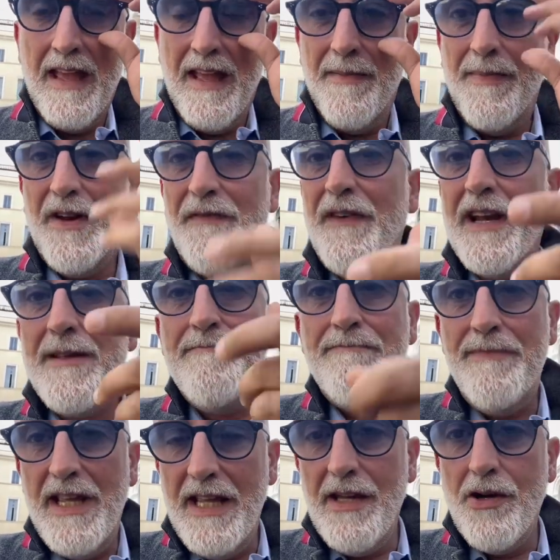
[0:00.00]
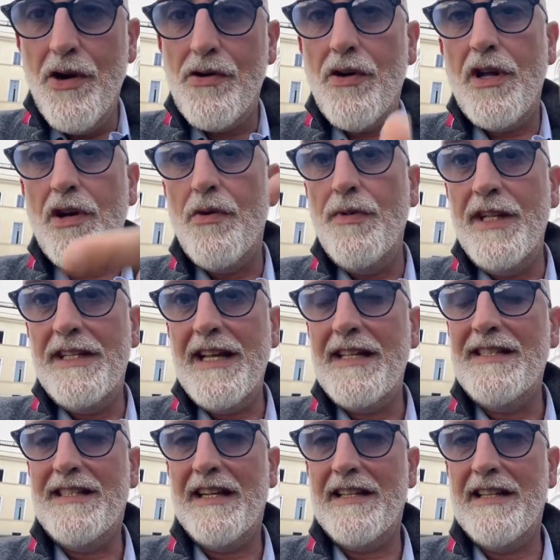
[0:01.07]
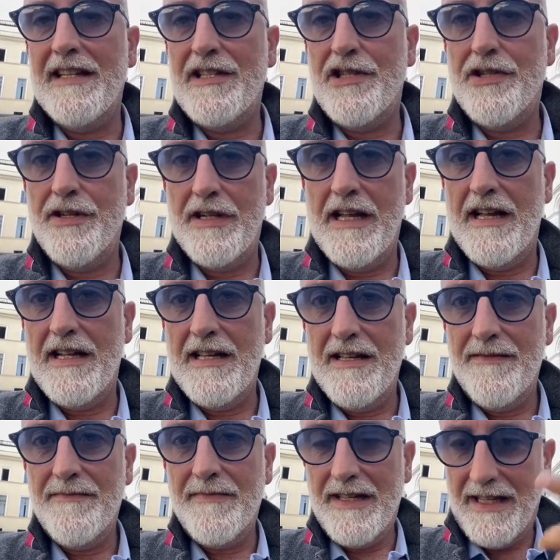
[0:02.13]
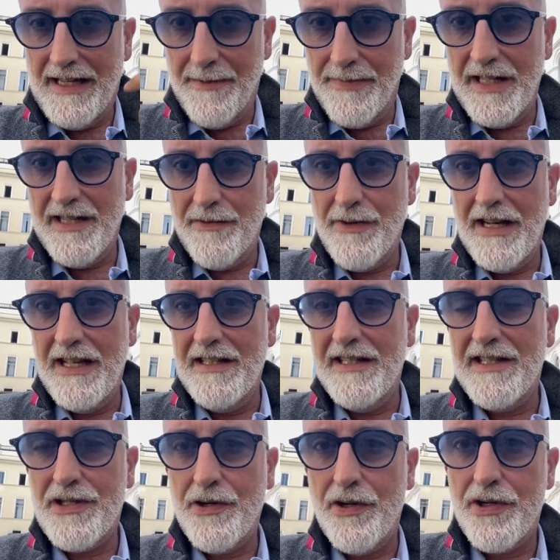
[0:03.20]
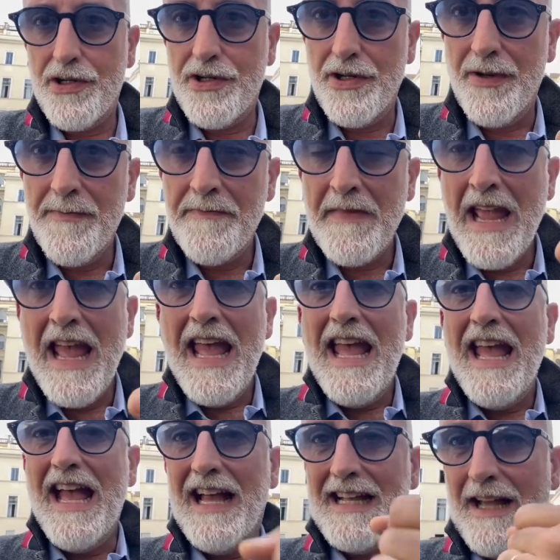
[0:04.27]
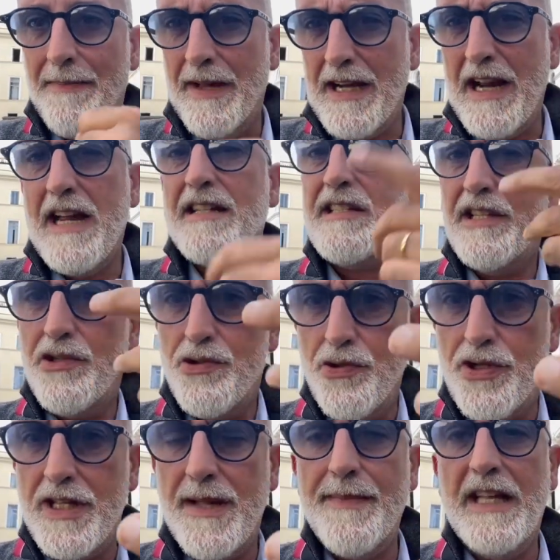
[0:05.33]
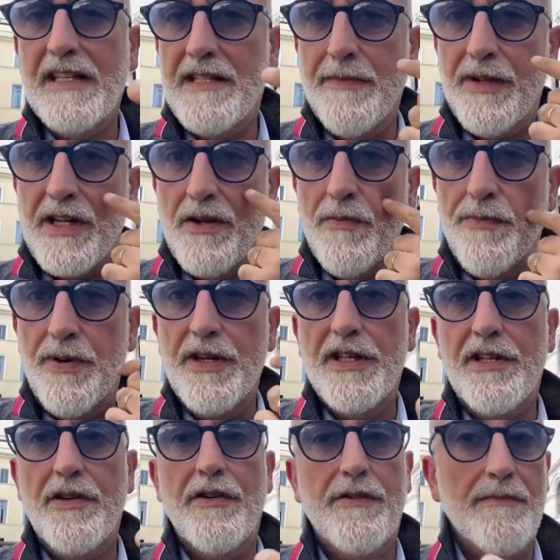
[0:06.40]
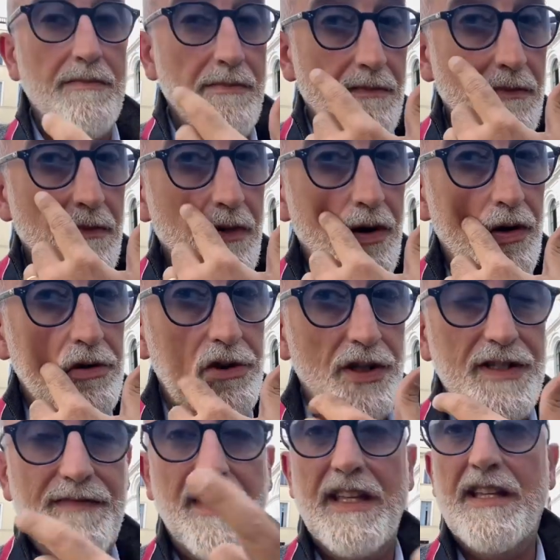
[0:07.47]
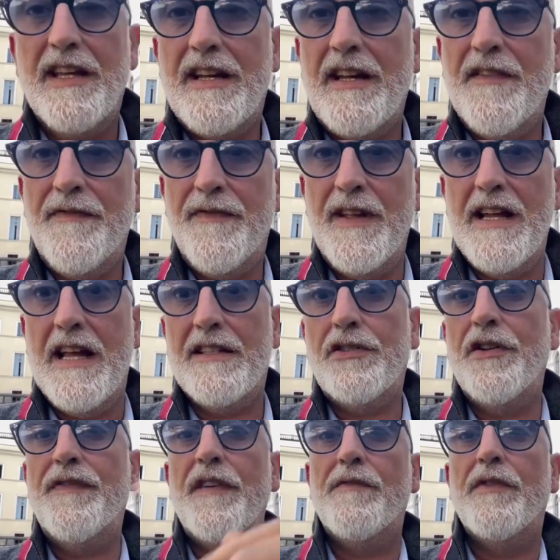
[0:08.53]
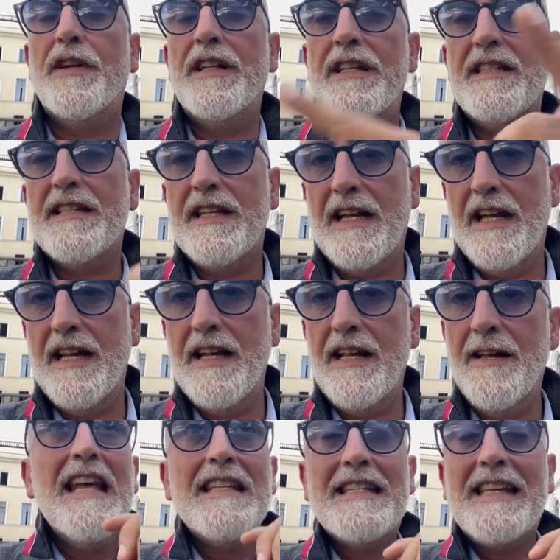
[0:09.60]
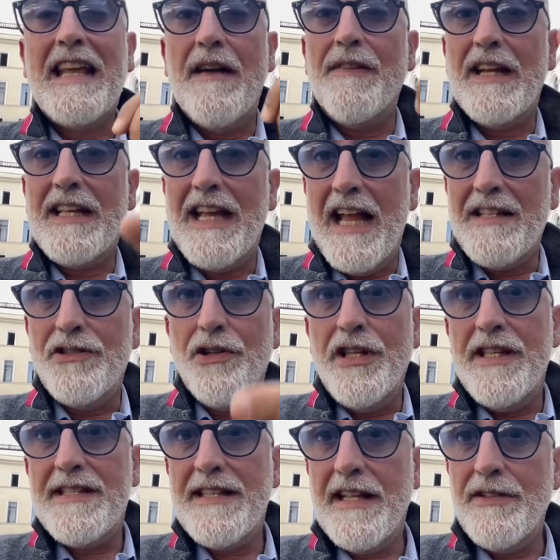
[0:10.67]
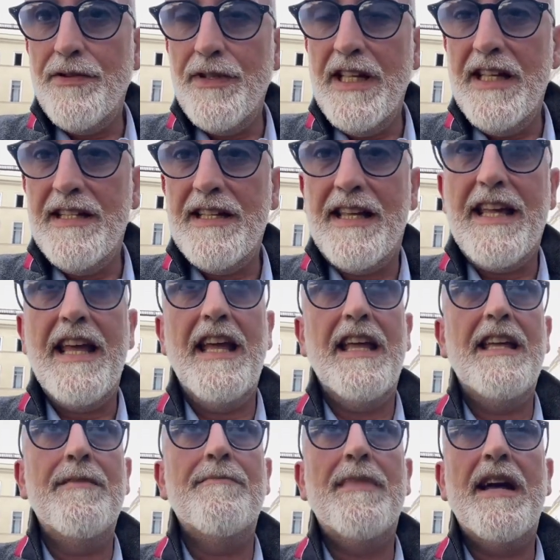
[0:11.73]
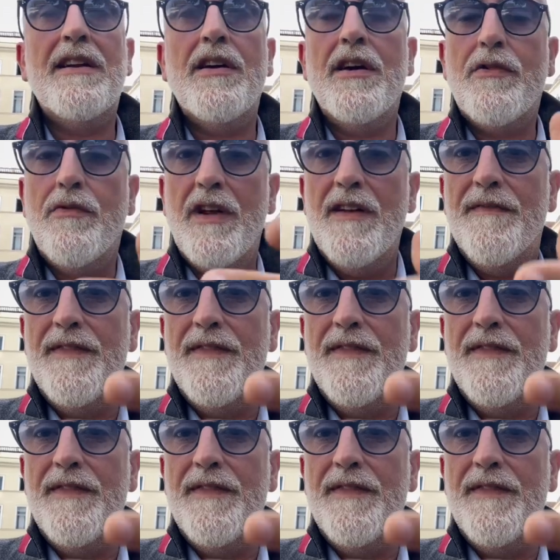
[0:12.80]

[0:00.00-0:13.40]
per fare bingo con la comunità internazionale. Capite qual è il discorso? E accaparrarsi giustamente perché è un politico molto sveglio e raffinato i favori di Israele. Scavalcando gli Stati Uniti che in mano a quel